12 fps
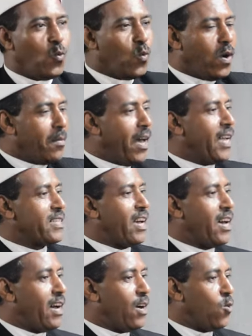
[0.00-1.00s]
ومات
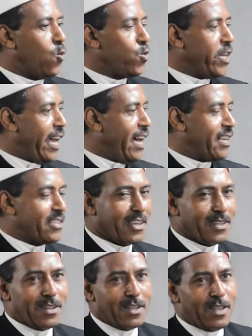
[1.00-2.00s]
هناك
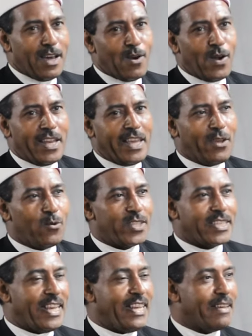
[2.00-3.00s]
صلى الله عليه
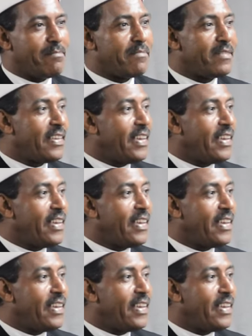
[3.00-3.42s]
وسلم